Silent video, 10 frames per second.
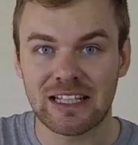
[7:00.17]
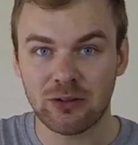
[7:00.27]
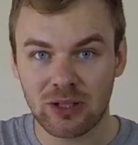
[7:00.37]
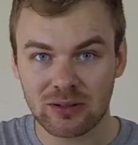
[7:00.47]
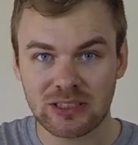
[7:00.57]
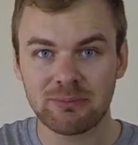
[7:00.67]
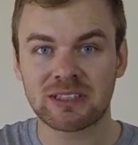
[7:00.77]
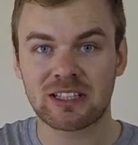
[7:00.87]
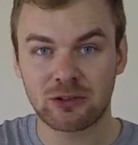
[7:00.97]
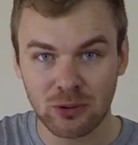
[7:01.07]
itu harus
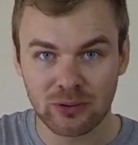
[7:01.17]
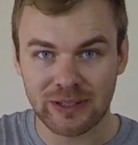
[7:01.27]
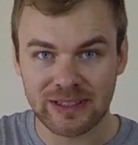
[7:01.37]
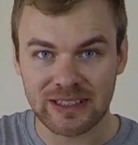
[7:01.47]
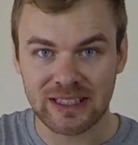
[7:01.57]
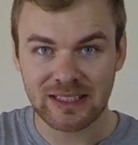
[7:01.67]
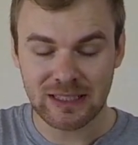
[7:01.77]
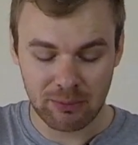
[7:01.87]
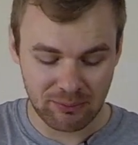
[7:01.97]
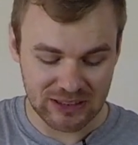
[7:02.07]
dimasak dulu nanti
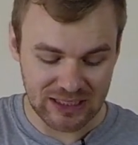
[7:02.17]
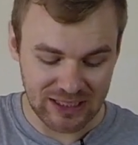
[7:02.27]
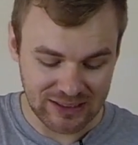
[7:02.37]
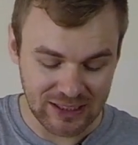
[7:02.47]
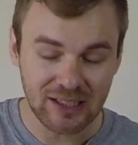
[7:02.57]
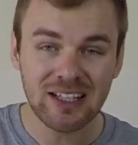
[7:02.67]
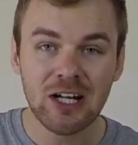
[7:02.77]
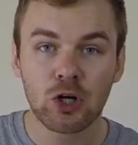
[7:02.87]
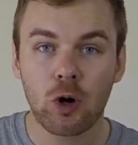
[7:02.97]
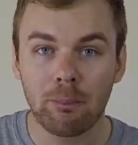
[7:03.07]
kan. Tapi masalahnya
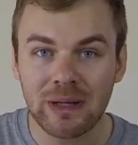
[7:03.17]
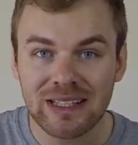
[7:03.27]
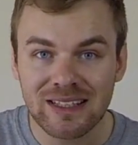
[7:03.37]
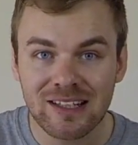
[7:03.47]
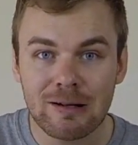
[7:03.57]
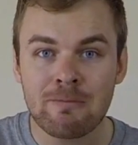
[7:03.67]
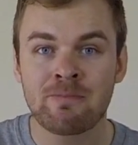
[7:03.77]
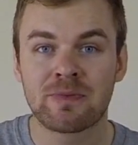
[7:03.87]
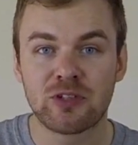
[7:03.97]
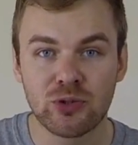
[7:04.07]
kopinya
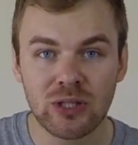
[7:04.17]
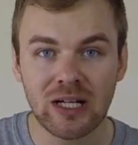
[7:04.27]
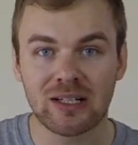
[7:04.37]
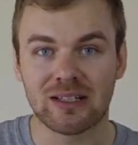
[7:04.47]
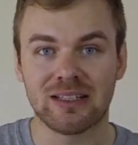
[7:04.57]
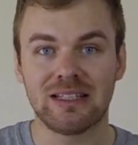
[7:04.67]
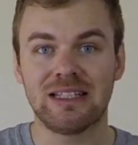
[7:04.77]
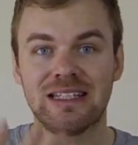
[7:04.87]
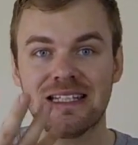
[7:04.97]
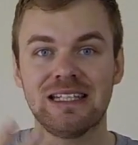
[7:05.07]
juga
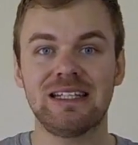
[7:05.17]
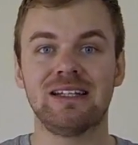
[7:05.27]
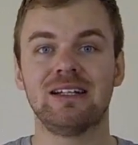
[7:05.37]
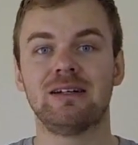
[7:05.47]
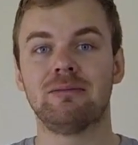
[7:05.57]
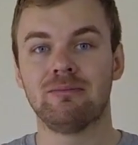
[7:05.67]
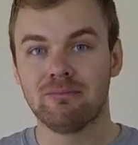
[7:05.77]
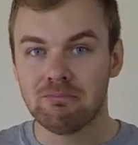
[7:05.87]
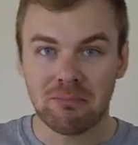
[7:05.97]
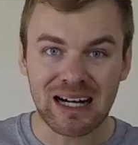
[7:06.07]

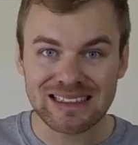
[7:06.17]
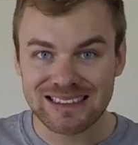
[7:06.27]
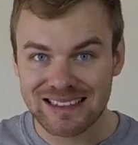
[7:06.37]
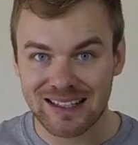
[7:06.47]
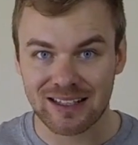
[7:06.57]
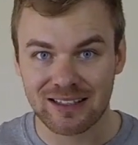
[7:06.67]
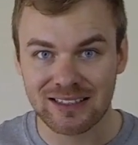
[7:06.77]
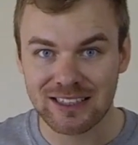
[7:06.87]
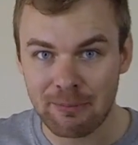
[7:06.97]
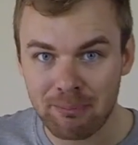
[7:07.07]
dimasak
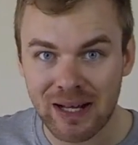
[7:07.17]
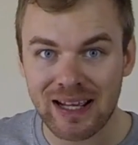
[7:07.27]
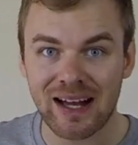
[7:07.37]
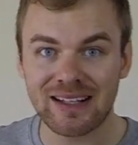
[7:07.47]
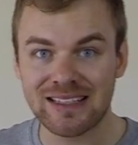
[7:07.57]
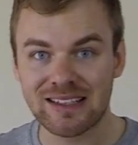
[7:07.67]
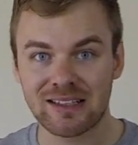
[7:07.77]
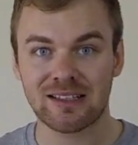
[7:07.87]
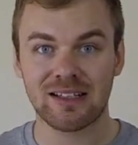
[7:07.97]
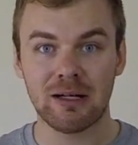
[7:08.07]
sampai
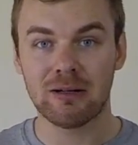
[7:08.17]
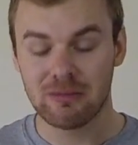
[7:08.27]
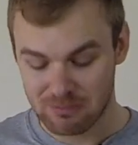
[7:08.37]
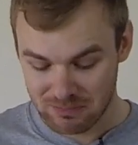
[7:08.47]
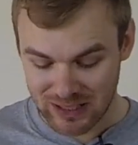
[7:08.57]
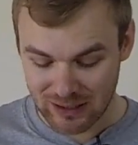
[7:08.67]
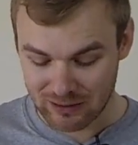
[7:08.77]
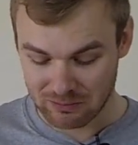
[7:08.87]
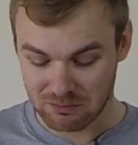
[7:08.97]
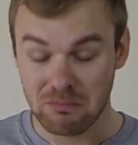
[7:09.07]
air
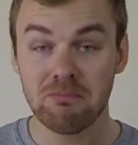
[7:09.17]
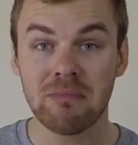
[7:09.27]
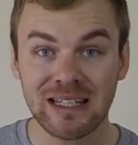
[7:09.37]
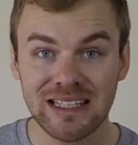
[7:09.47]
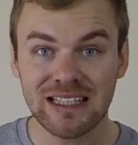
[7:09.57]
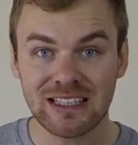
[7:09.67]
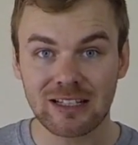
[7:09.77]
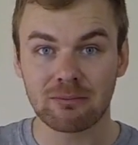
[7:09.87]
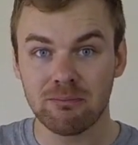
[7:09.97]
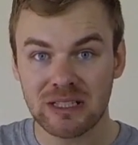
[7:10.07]
ya mendidih
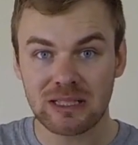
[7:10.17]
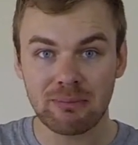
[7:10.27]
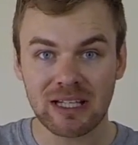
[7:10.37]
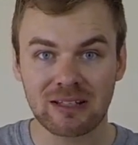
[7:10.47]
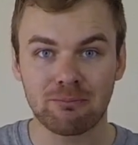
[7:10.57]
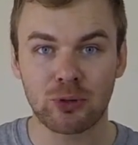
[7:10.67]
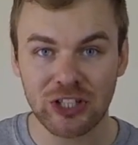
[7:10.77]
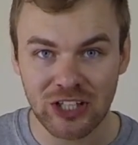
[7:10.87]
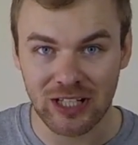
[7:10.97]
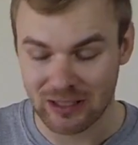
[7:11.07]
dan bisa bikin
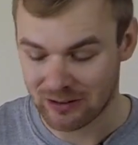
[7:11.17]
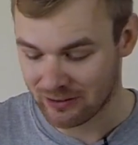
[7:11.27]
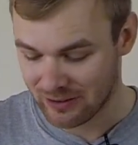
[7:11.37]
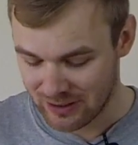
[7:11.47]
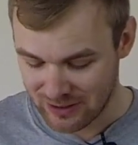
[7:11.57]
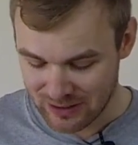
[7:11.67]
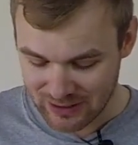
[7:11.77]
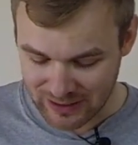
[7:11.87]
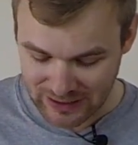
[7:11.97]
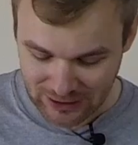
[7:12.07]
pressure itu.
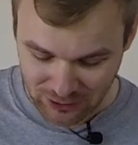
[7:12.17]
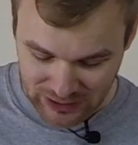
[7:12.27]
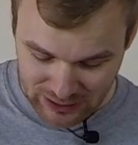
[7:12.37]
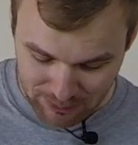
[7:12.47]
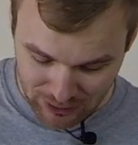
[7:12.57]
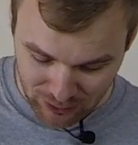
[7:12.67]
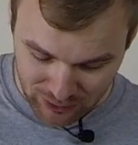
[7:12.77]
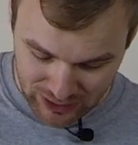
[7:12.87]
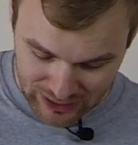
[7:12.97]
Karena itu kita perlu